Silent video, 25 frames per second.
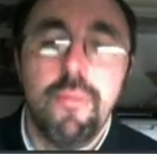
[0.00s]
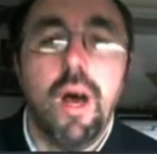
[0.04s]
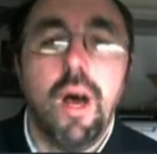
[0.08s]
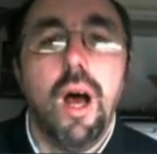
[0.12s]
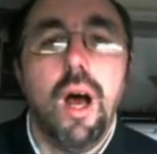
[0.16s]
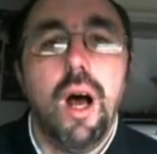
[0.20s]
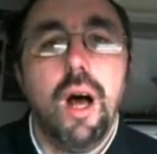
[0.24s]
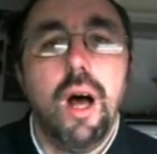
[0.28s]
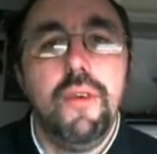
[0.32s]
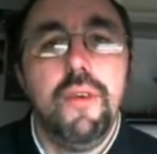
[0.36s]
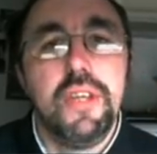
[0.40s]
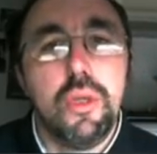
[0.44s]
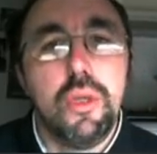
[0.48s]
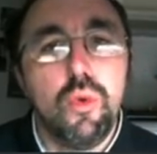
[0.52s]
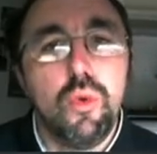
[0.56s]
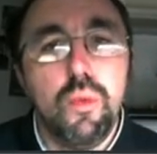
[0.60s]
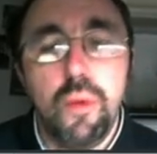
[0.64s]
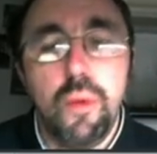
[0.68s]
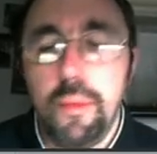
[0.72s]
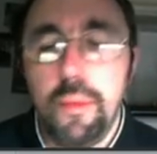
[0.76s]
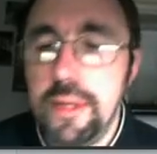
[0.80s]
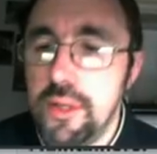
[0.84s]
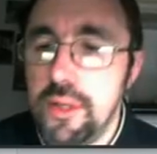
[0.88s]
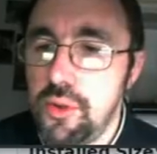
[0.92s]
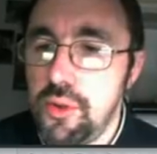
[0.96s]
Avec ah, des
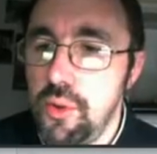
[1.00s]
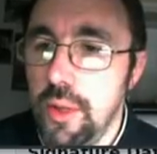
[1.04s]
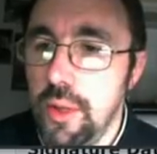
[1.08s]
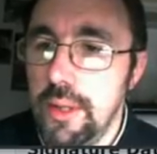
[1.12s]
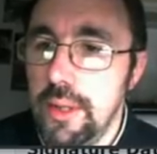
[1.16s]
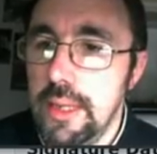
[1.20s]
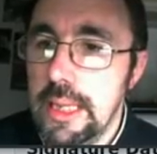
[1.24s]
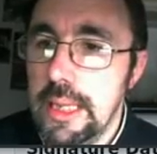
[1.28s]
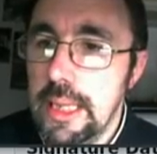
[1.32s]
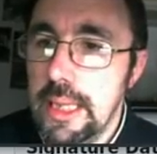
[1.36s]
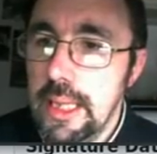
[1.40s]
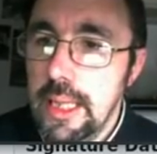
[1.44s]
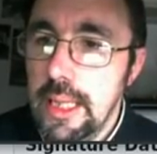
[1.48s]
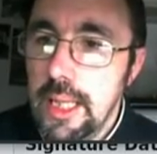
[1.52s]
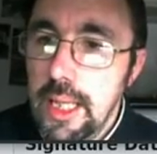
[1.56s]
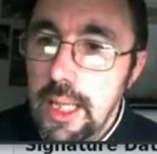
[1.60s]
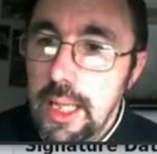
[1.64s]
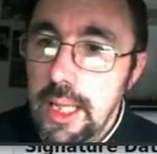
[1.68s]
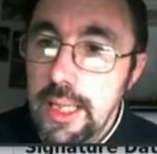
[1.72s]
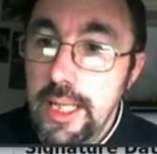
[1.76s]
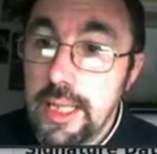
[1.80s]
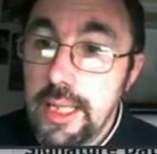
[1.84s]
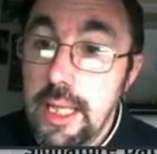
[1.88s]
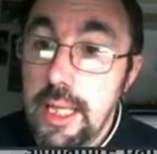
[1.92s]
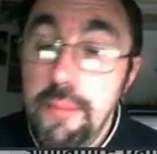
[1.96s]
doublons, bien sûr. Hein.
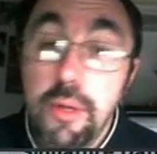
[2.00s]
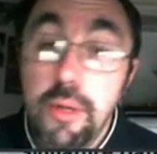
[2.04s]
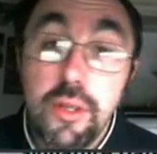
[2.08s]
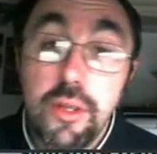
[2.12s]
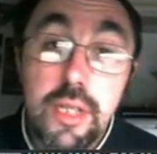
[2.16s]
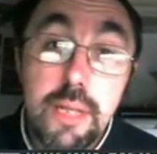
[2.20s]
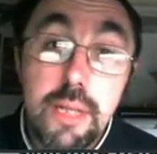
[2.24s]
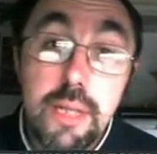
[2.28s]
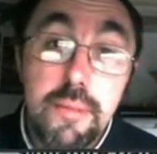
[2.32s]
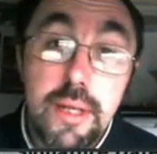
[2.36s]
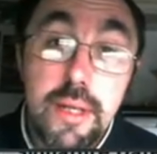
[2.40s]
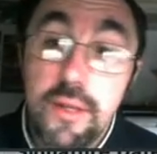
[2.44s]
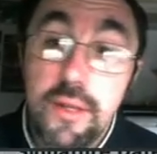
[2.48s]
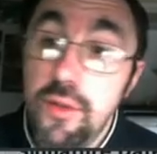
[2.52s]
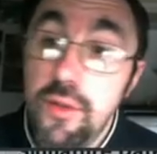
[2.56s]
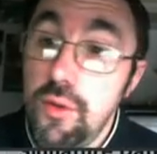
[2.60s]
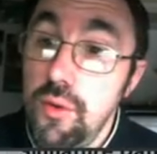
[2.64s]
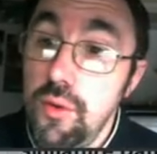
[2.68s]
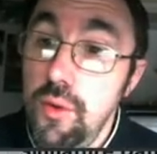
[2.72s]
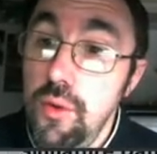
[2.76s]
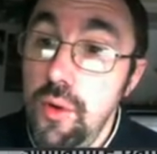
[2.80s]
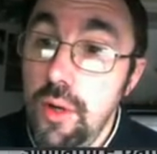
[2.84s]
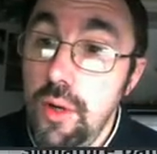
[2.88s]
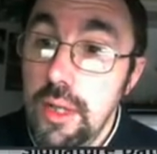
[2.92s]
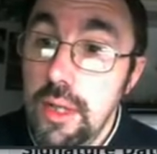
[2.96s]
Il y a Clémentine, bien
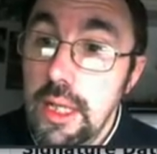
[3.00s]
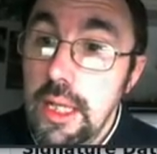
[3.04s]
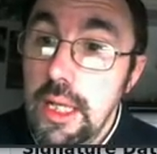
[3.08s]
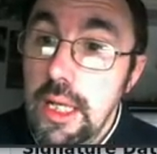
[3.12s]
sûr.